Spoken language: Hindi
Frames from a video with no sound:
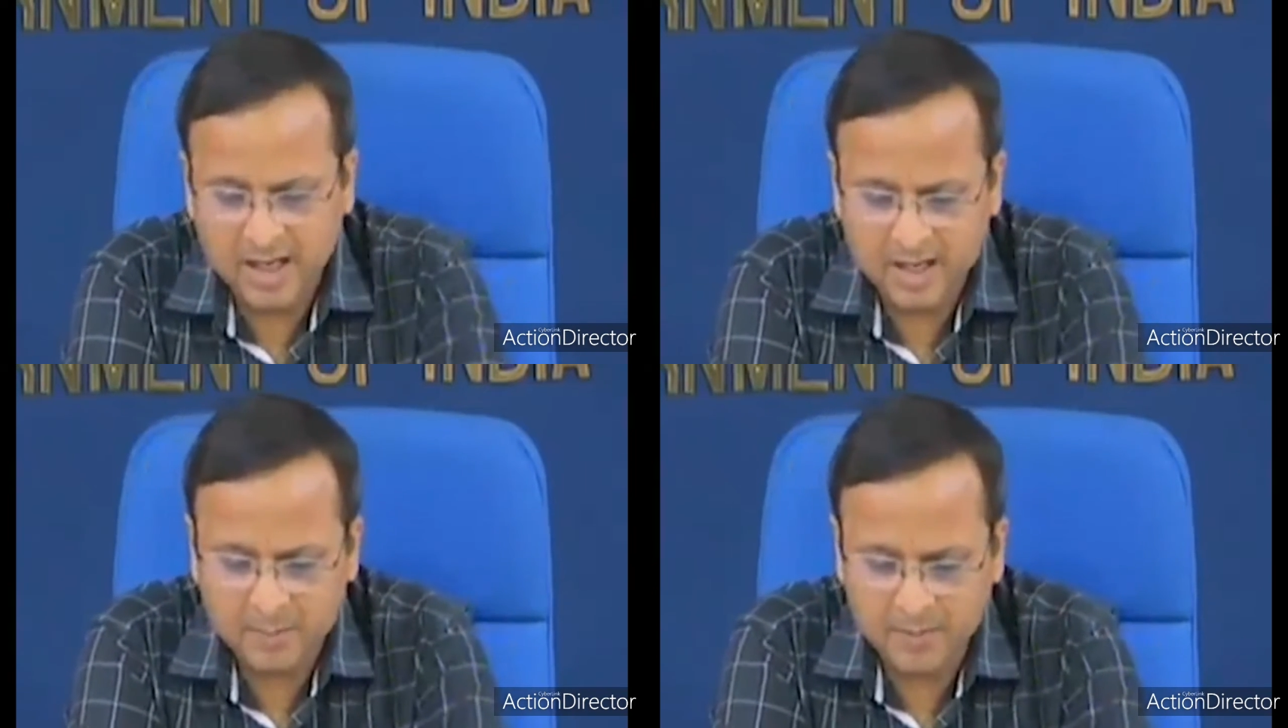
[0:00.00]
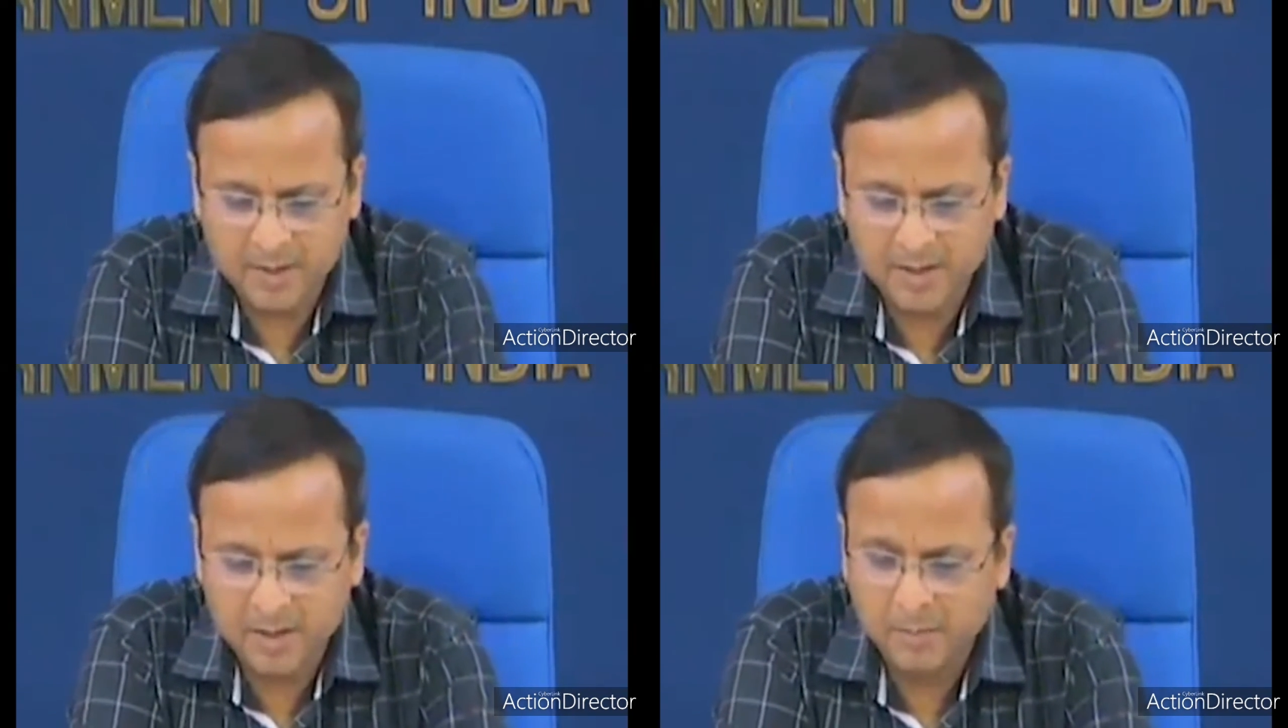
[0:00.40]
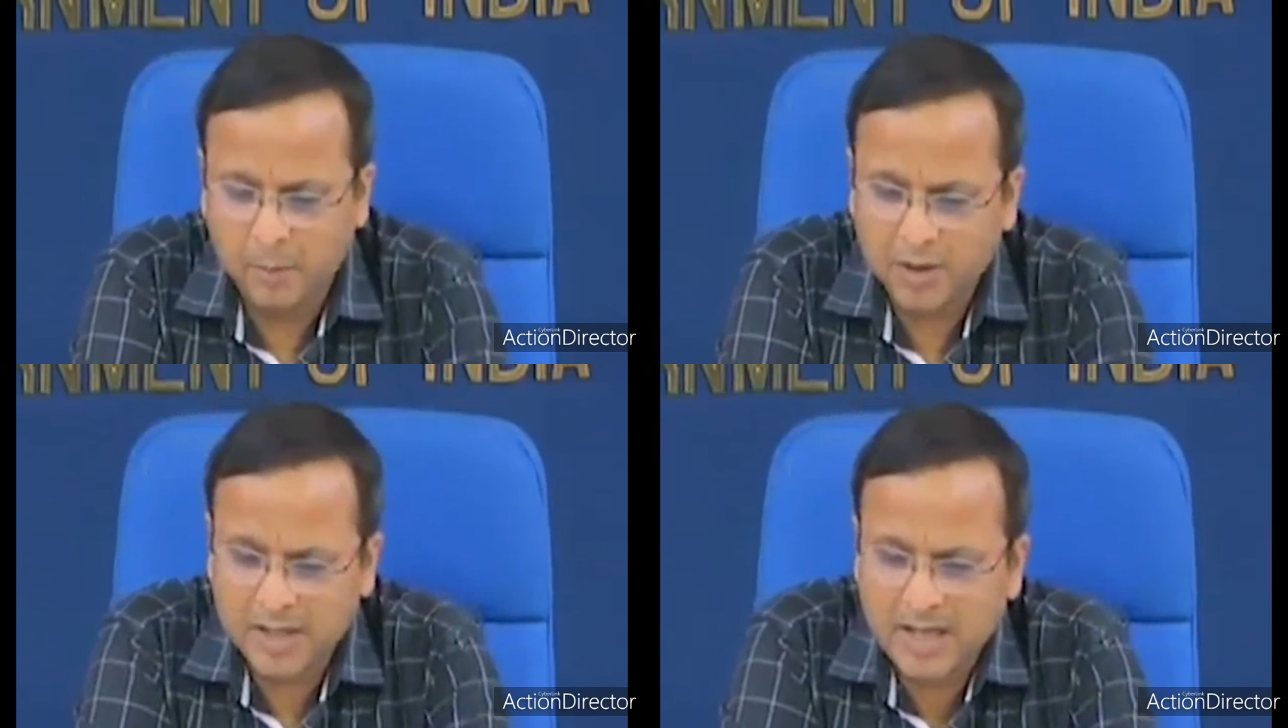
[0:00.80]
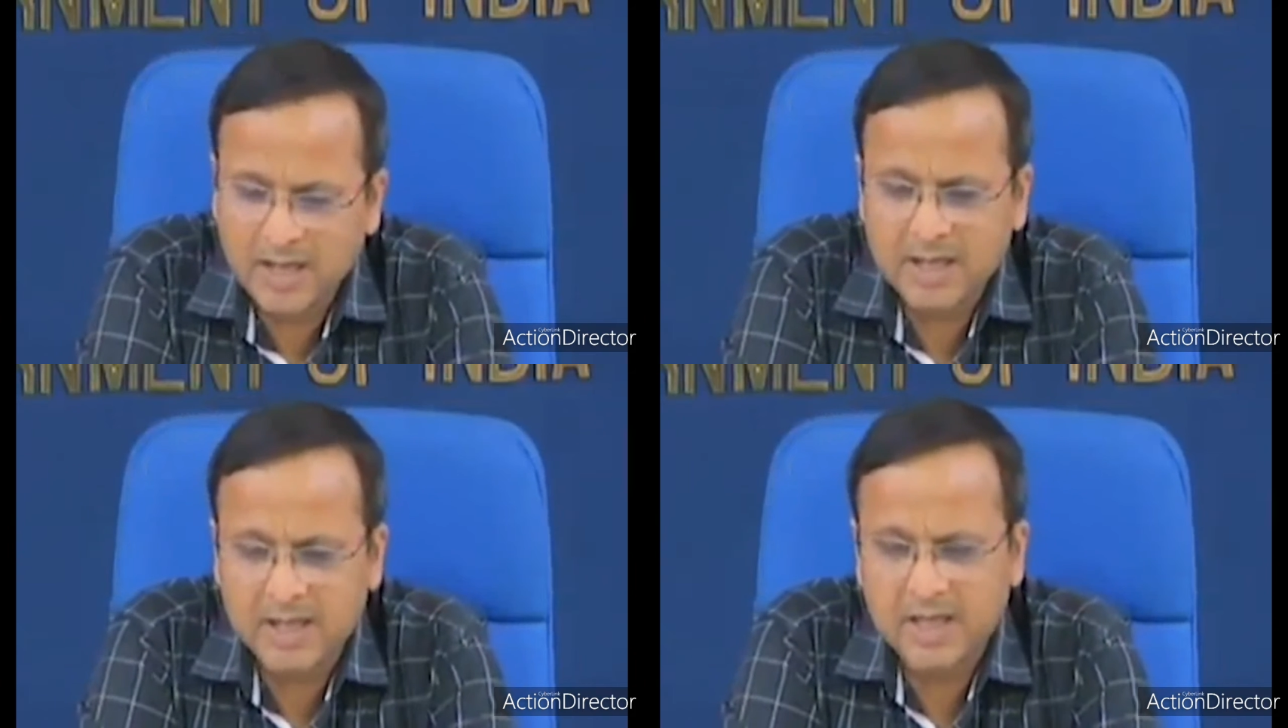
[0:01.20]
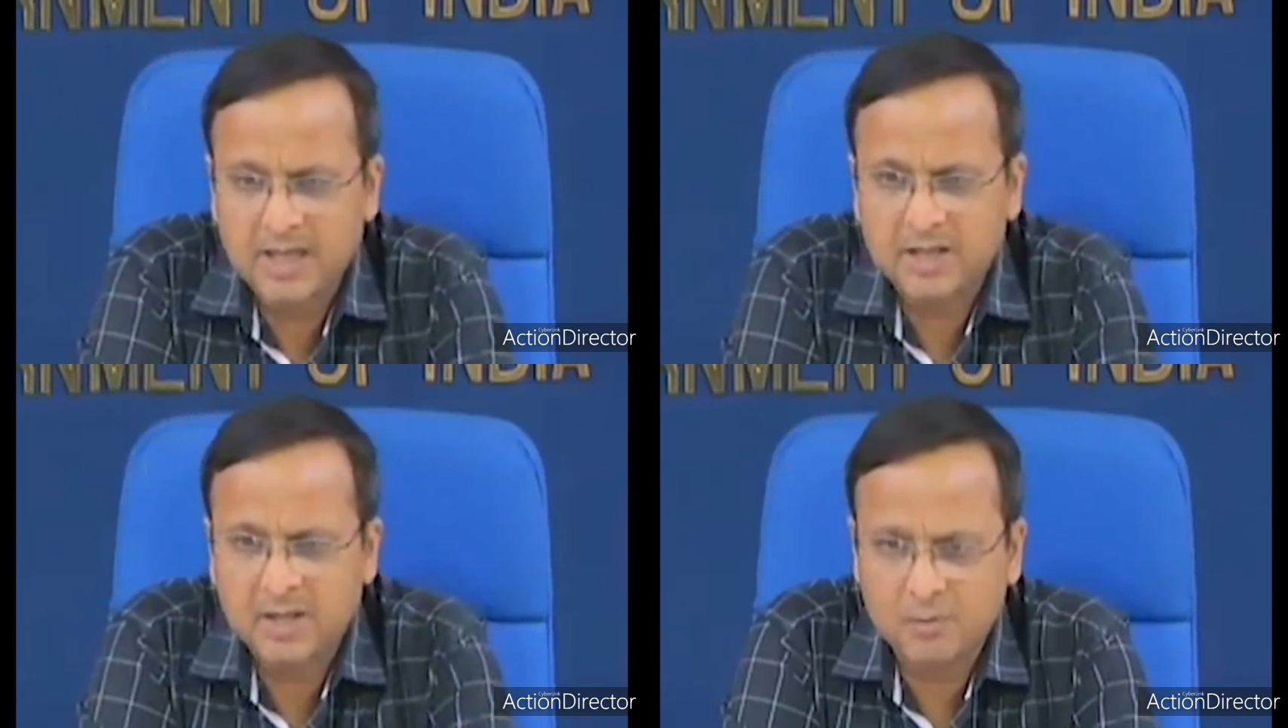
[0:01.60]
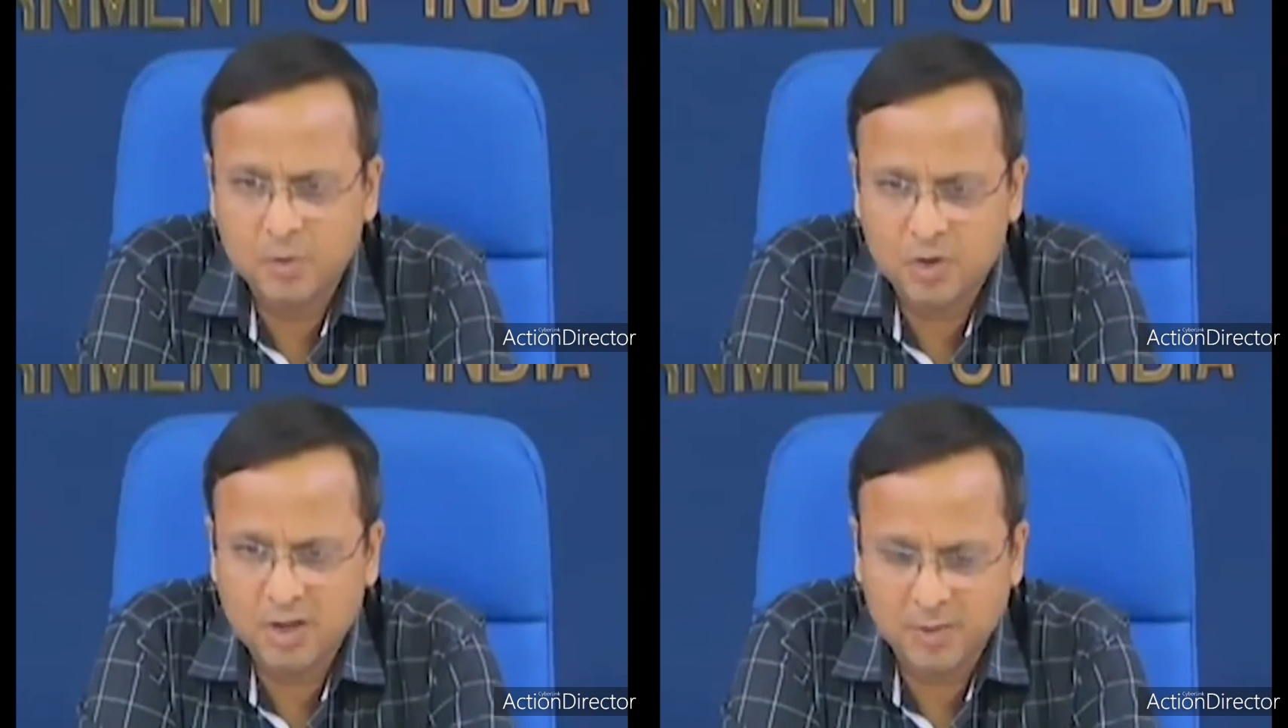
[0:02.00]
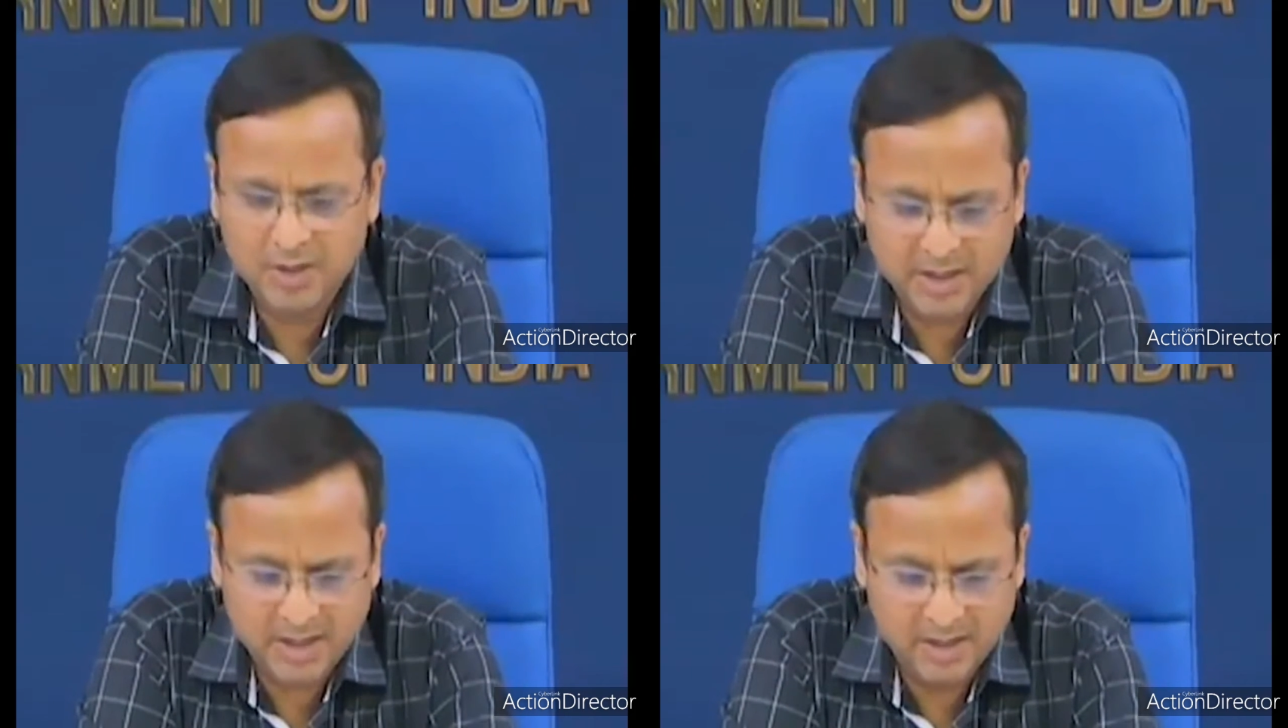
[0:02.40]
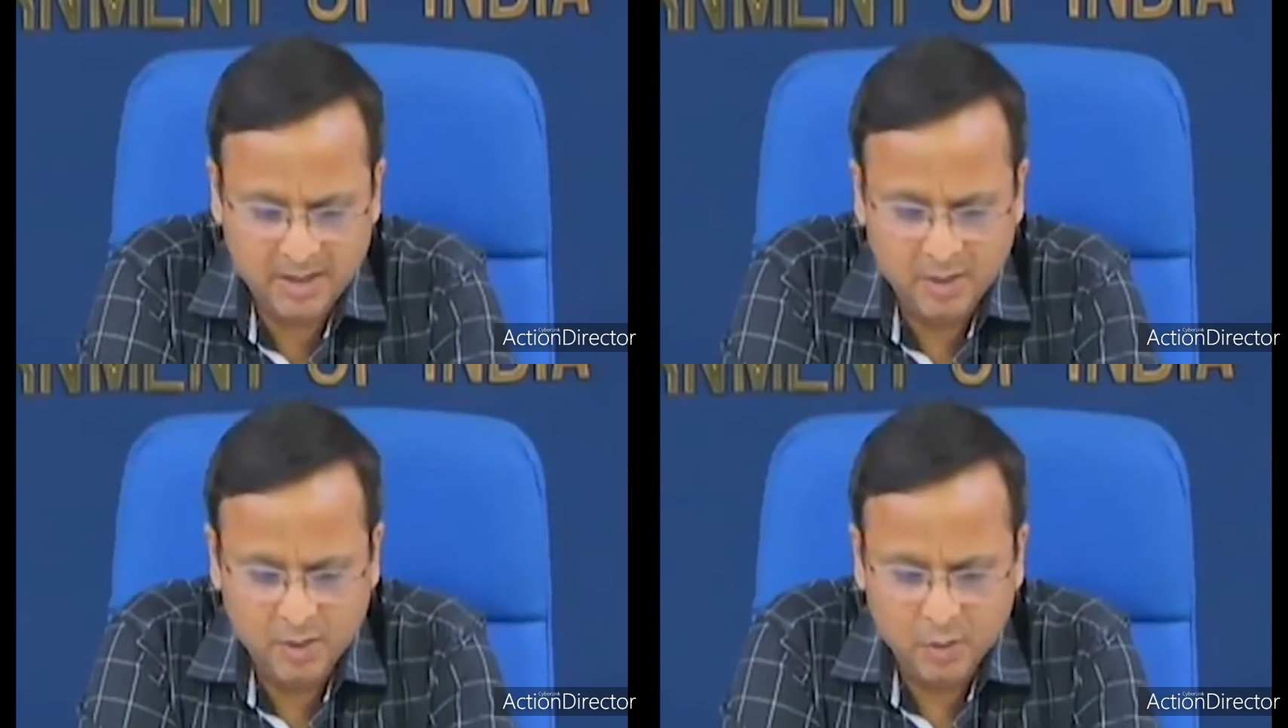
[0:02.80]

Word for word: अगर हम मोर्टेलिटी का एज डिस्ट्रीब्यूशन भी देखें